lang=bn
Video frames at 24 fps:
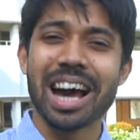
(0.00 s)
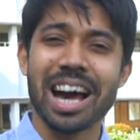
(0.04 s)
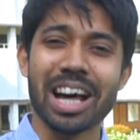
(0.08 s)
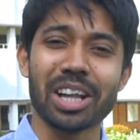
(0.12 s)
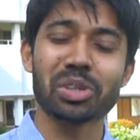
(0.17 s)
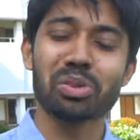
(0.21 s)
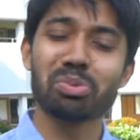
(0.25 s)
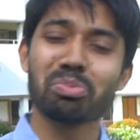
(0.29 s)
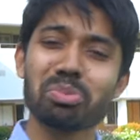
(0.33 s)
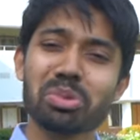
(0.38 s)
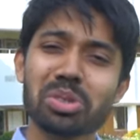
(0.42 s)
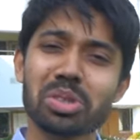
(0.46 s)

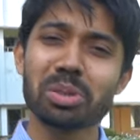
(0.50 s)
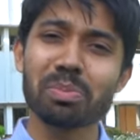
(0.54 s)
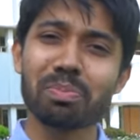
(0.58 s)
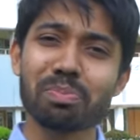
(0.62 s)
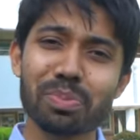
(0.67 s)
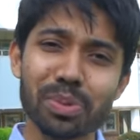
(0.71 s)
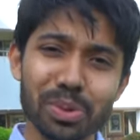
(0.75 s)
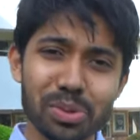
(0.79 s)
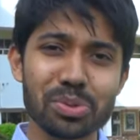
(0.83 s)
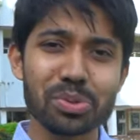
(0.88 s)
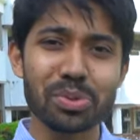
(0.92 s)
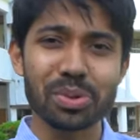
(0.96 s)
আদমজিতে
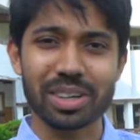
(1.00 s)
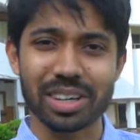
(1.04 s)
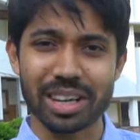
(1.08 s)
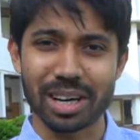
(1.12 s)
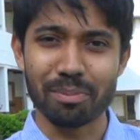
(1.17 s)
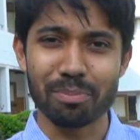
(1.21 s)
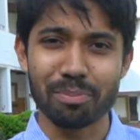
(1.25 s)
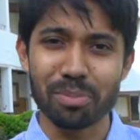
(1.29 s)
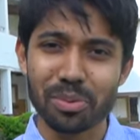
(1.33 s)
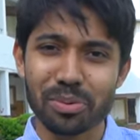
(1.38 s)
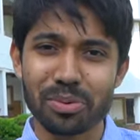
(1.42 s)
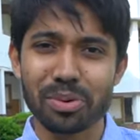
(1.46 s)
প্রচুর
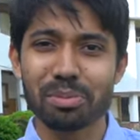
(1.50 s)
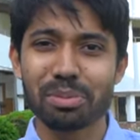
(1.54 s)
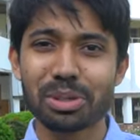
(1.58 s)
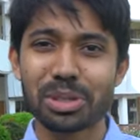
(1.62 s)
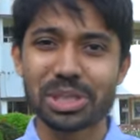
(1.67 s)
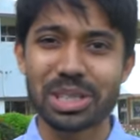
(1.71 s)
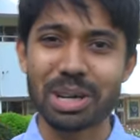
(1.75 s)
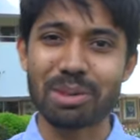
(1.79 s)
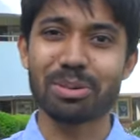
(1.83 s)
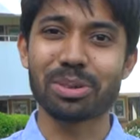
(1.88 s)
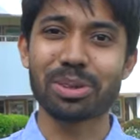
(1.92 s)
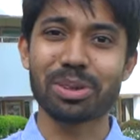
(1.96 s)
ক্লাব পনেরো
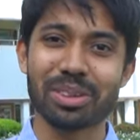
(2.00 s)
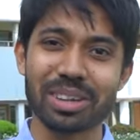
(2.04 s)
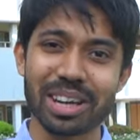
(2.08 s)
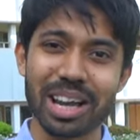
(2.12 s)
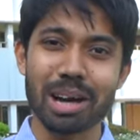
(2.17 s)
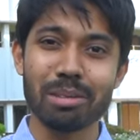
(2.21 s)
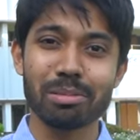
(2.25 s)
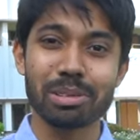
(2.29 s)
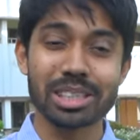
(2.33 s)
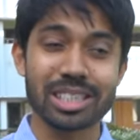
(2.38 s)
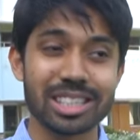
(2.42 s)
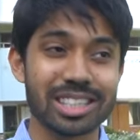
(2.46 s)
বিশটার মতো
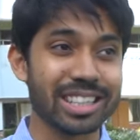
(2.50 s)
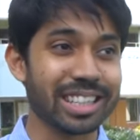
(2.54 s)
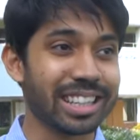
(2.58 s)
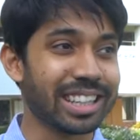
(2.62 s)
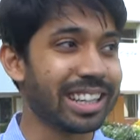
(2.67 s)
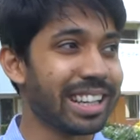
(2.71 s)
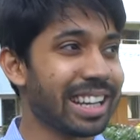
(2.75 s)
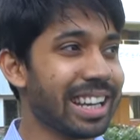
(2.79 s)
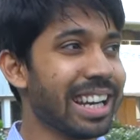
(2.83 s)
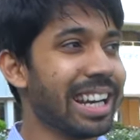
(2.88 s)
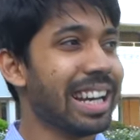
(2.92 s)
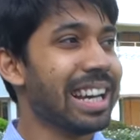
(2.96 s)
ক্লাব আছে
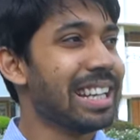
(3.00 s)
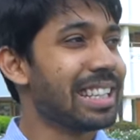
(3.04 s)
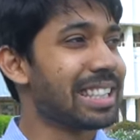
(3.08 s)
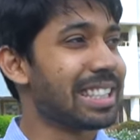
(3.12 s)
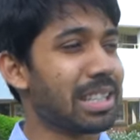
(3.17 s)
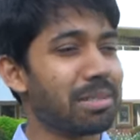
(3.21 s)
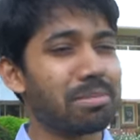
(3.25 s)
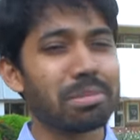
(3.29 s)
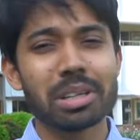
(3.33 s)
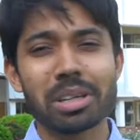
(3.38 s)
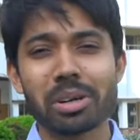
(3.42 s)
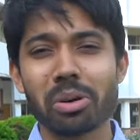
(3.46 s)

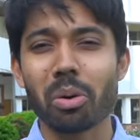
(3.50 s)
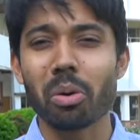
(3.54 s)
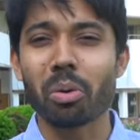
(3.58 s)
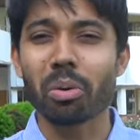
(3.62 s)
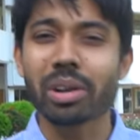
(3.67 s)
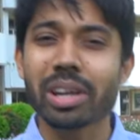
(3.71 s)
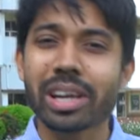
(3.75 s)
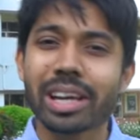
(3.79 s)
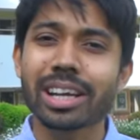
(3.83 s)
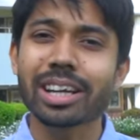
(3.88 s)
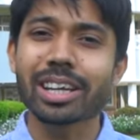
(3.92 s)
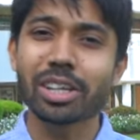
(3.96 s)
ছেলেপেলেরা
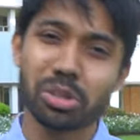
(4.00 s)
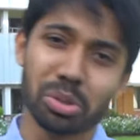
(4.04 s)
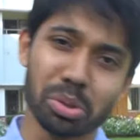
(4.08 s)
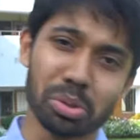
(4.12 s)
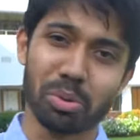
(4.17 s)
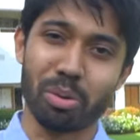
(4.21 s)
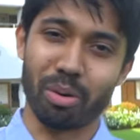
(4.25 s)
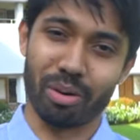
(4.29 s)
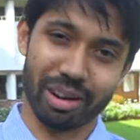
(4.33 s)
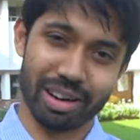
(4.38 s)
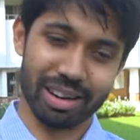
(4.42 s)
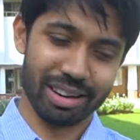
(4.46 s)
অনেক কিছু
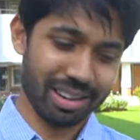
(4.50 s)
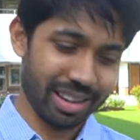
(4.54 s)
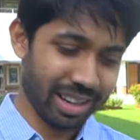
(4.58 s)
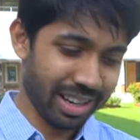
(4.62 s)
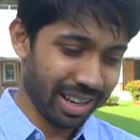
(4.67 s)
করে